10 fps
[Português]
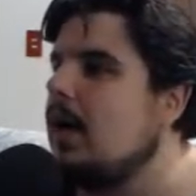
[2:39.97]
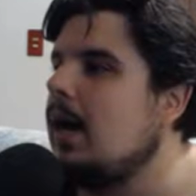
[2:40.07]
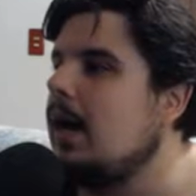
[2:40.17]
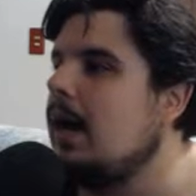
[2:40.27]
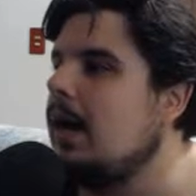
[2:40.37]

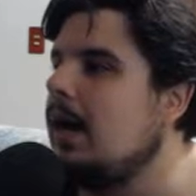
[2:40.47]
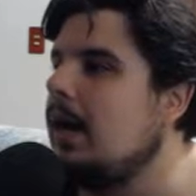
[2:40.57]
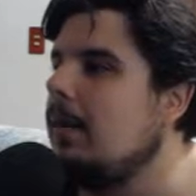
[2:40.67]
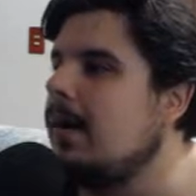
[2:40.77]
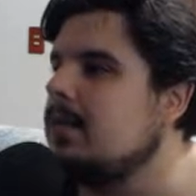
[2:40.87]

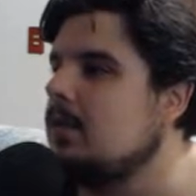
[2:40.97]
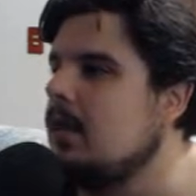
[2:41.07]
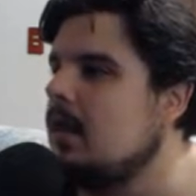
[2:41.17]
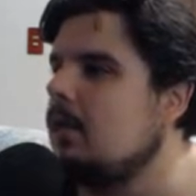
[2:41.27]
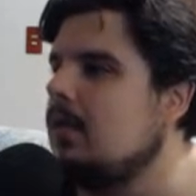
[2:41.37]
Ah, mas
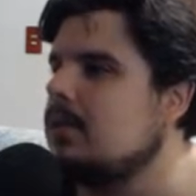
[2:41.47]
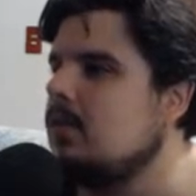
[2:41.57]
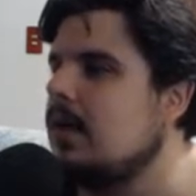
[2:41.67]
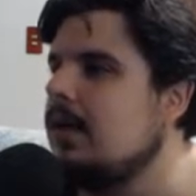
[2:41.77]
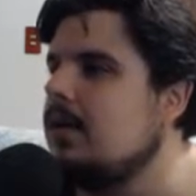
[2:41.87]
uh, quase que
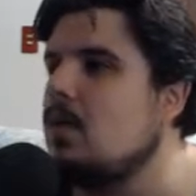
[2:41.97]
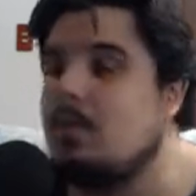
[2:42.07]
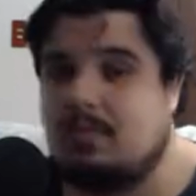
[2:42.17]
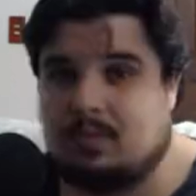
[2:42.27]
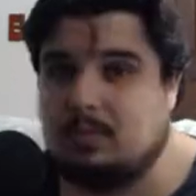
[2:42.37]
eu caí,
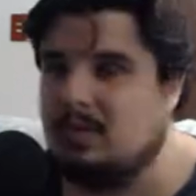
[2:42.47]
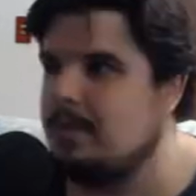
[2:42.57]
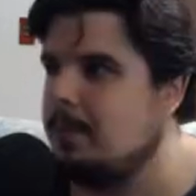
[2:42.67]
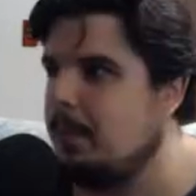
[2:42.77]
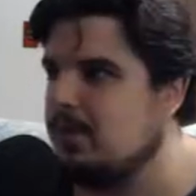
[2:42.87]
como você pode,
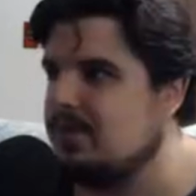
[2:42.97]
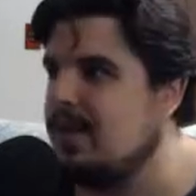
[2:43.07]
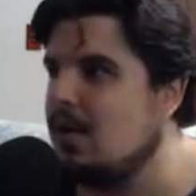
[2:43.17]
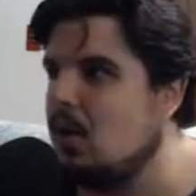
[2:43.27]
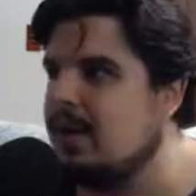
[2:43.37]
pode ver
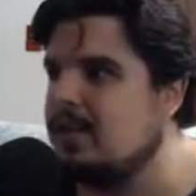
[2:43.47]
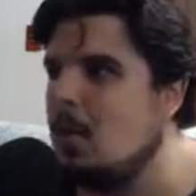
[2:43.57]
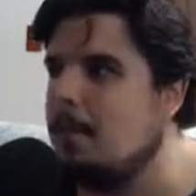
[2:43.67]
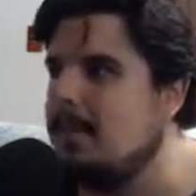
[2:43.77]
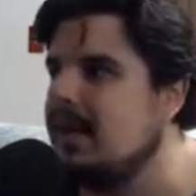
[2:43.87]
agora, deu
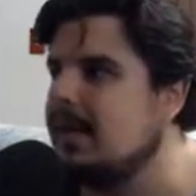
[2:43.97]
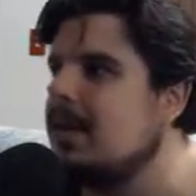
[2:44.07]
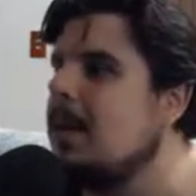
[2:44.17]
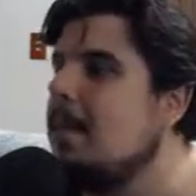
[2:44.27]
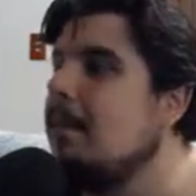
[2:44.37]
um bug
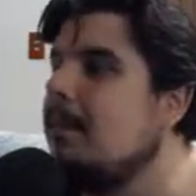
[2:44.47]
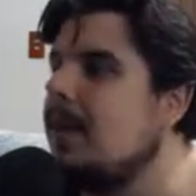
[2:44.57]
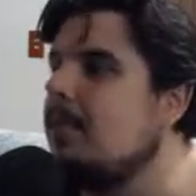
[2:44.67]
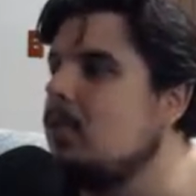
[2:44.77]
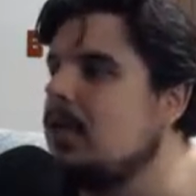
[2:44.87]

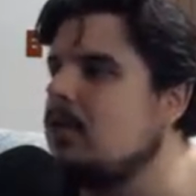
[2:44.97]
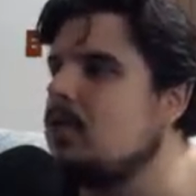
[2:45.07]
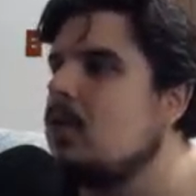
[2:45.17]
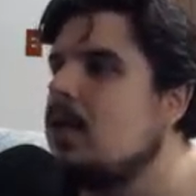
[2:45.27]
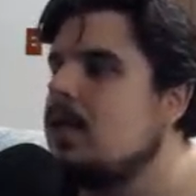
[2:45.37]
bem
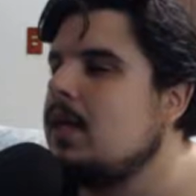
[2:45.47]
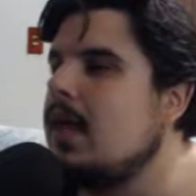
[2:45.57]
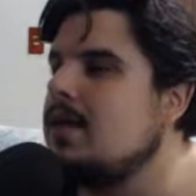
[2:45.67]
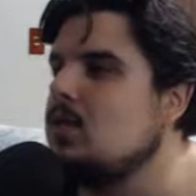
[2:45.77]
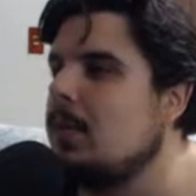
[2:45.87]
bonito. E é
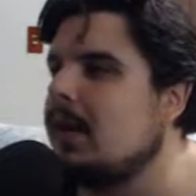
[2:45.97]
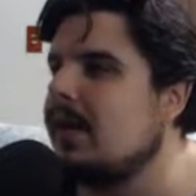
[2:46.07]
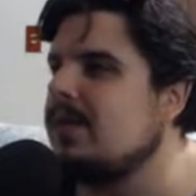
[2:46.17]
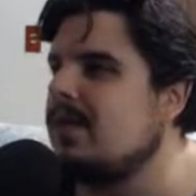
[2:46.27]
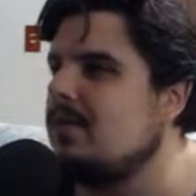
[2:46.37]
esse o bug
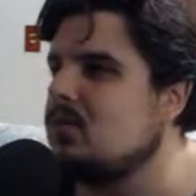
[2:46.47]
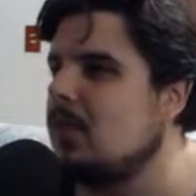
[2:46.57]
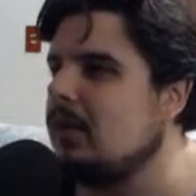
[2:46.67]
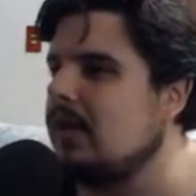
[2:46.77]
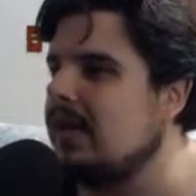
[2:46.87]
que a gente estava
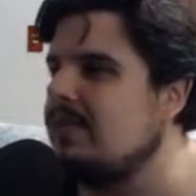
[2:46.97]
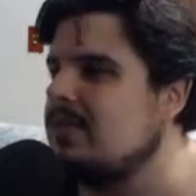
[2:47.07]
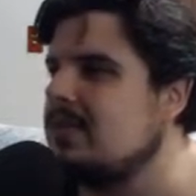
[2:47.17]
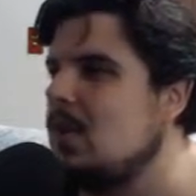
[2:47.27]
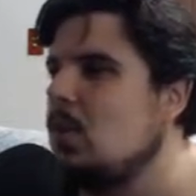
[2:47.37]
acostumado lá na
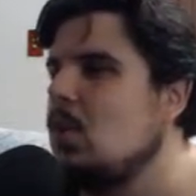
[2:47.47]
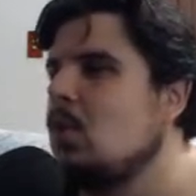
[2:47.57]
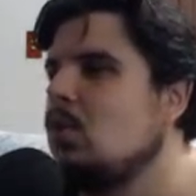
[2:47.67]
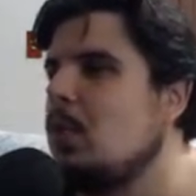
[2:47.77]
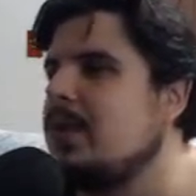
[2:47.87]
versão
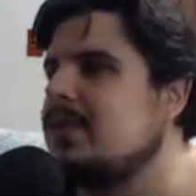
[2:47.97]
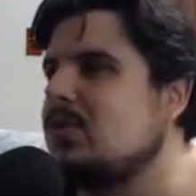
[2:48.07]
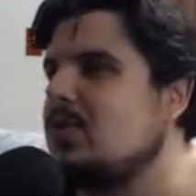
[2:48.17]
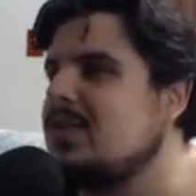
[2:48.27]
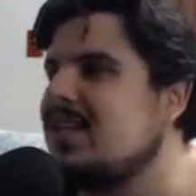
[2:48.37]
do
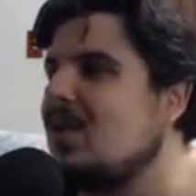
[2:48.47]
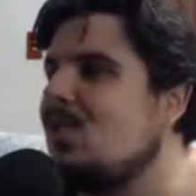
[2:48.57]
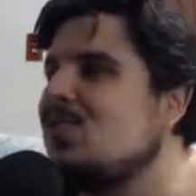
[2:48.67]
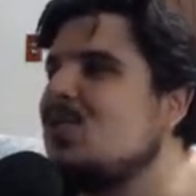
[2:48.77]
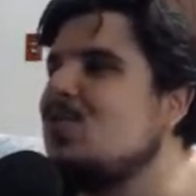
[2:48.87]
Playstation 2 e ele
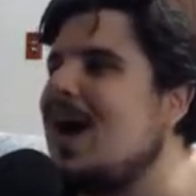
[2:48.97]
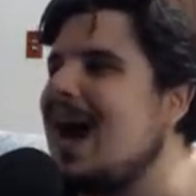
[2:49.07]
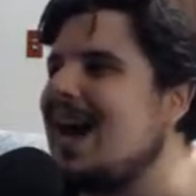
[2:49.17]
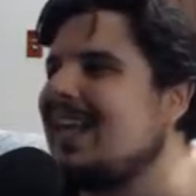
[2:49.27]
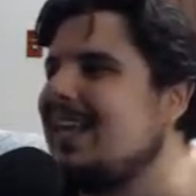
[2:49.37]
continua
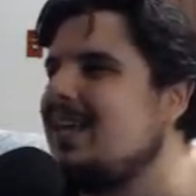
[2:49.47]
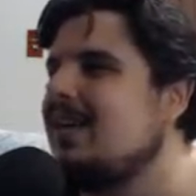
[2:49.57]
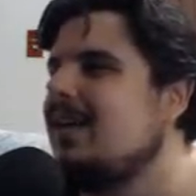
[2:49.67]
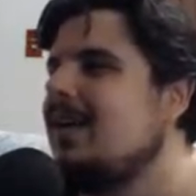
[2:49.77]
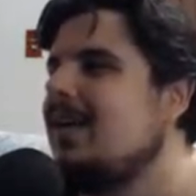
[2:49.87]
aqui
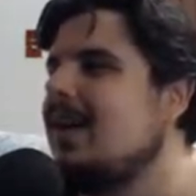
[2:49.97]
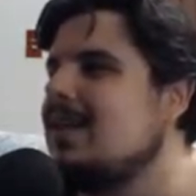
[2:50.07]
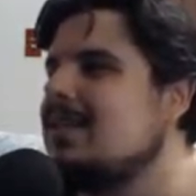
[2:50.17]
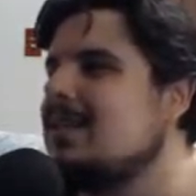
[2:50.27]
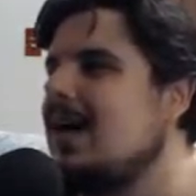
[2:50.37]

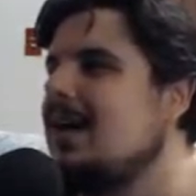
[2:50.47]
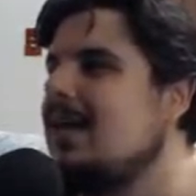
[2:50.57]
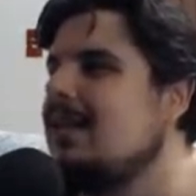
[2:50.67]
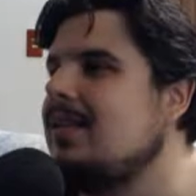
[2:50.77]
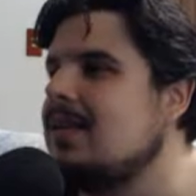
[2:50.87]
nessa
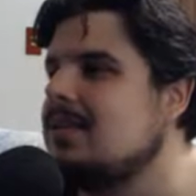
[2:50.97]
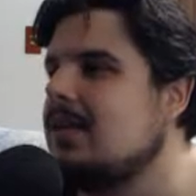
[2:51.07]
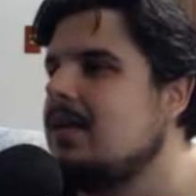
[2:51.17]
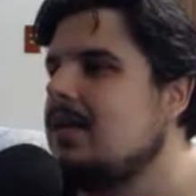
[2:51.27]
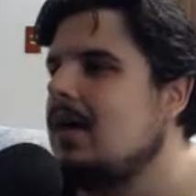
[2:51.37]

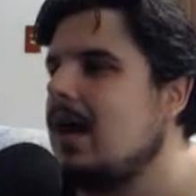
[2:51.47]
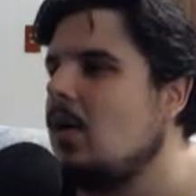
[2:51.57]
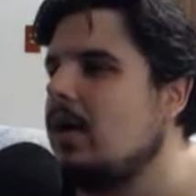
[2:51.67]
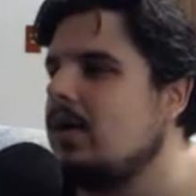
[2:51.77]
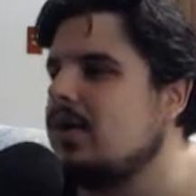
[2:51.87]
lindeza
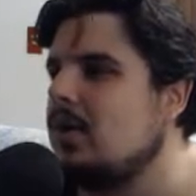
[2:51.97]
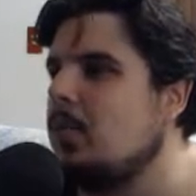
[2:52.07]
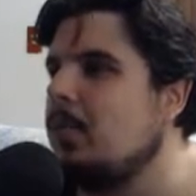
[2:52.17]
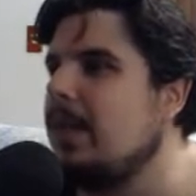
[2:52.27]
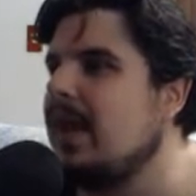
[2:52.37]
agora já
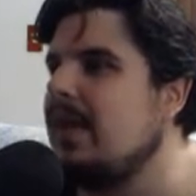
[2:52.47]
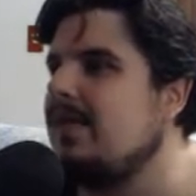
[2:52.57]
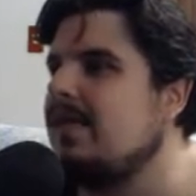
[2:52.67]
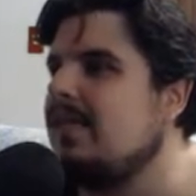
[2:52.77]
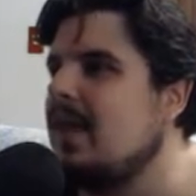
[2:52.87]
no
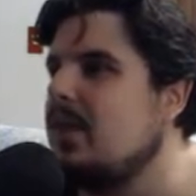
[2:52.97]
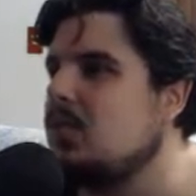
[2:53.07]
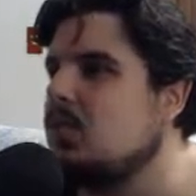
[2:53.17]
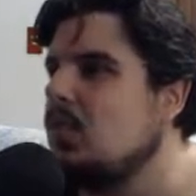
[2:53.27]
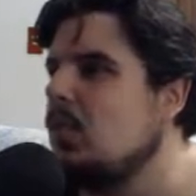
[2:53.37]

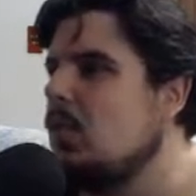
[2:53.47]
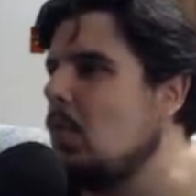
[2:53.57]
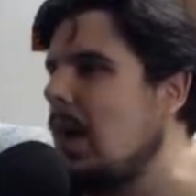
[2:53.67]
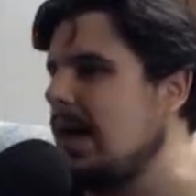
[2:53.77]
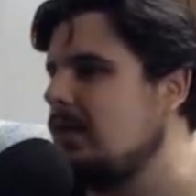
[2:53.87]
Playstation
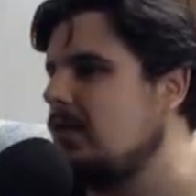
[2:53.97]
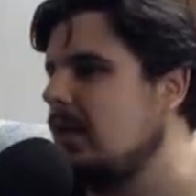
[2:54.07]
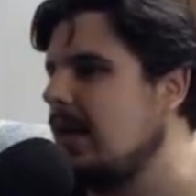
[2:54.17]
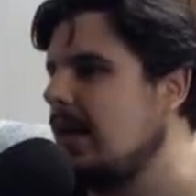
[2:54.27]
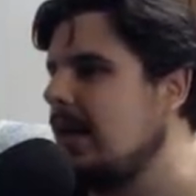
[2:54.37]
4,
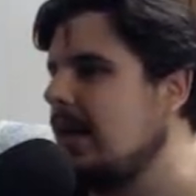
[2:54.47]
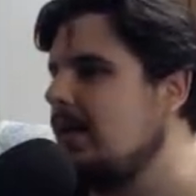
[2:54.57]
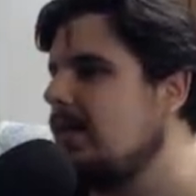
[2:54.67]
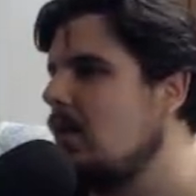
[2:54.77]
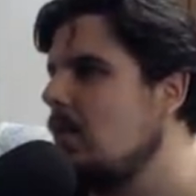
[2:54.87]
né, cara?
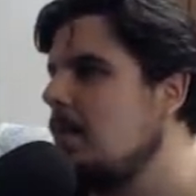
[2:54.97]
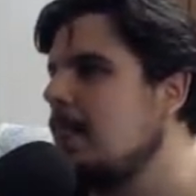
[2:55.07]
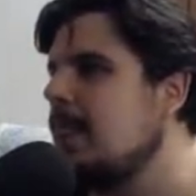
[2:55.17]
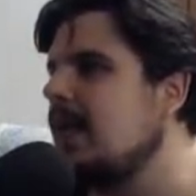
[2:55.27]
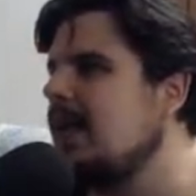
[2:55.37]
Então,
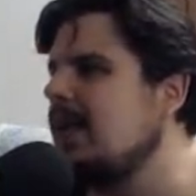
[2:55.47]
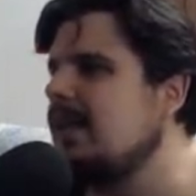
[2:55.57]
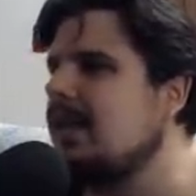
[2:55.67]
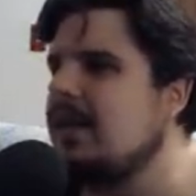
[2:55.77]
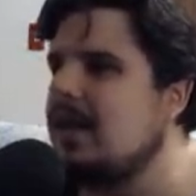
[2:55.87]
tá aqui, ele
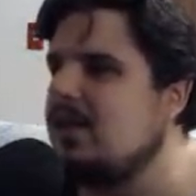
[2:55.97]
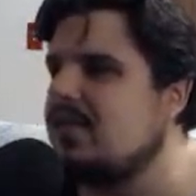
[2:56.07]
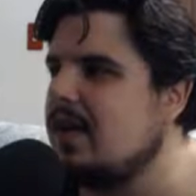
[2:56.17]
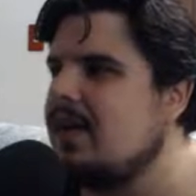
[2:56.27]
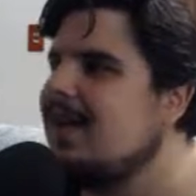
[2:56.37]
tá aqui, a gente
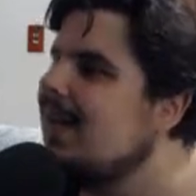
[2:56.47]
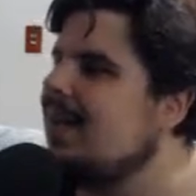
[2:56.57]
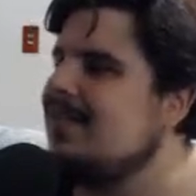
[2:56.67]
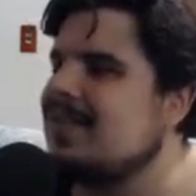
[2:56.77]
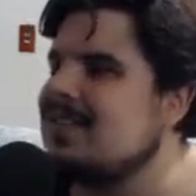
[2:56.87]
vai
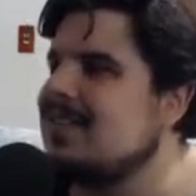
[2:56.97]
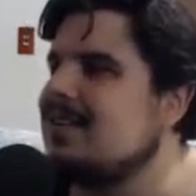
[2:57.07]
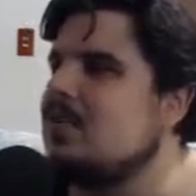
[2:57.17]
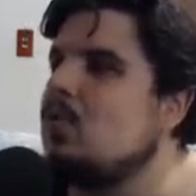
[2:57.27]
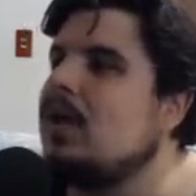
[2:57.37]
fazer
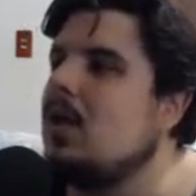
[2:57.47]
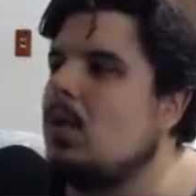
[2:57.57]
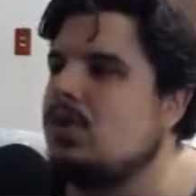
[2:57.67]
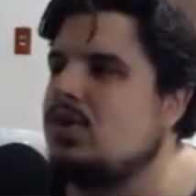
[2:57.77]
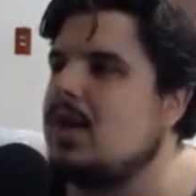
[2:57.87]
o que
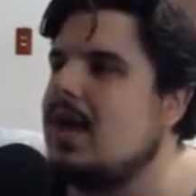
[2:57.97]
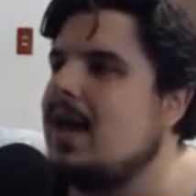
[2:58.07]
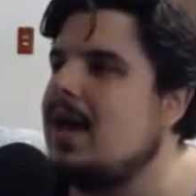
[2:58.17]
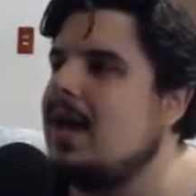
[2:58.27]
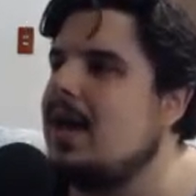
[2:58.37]
hoje
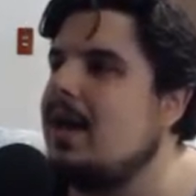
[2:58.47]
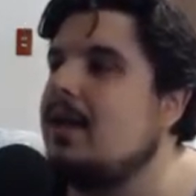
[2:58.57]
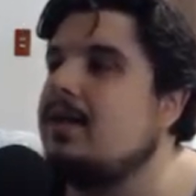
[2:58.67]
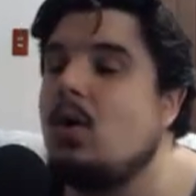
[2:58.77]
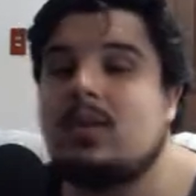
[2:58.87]

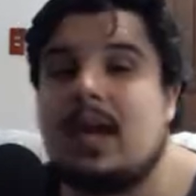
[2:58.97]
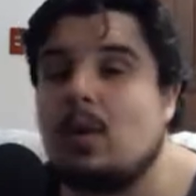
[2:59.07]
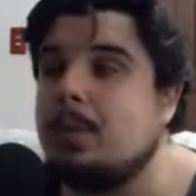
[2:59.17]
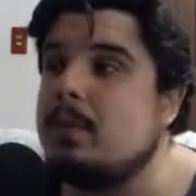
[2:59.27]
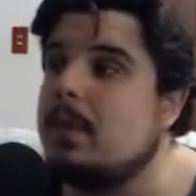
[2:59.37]
é derrotar
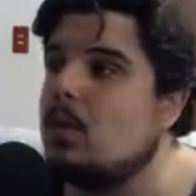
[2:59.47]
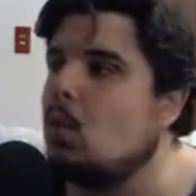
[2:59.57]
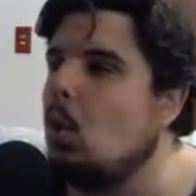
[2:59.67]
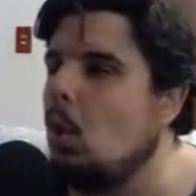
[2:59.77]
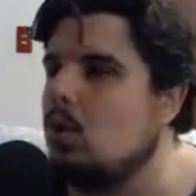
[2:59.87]
o primeiro
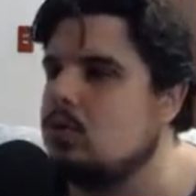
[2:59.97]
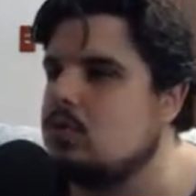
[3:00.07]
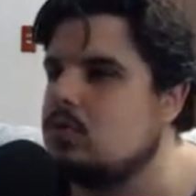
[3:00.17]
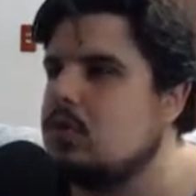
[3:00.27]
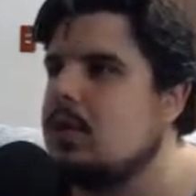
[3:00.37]

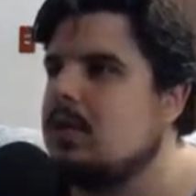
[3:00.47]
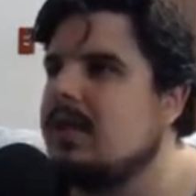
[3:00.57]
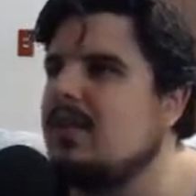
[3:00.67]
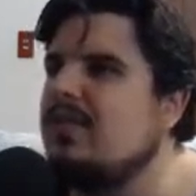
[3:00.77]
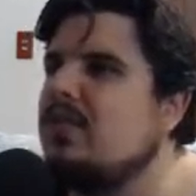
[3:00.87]
colosso
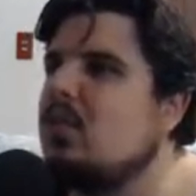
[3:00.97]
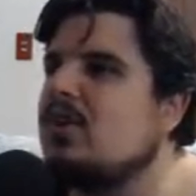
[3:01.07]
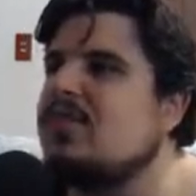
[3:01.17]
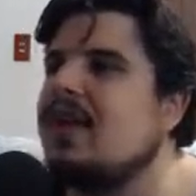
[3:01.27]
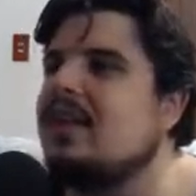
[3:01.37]
Né? Não, não gosto de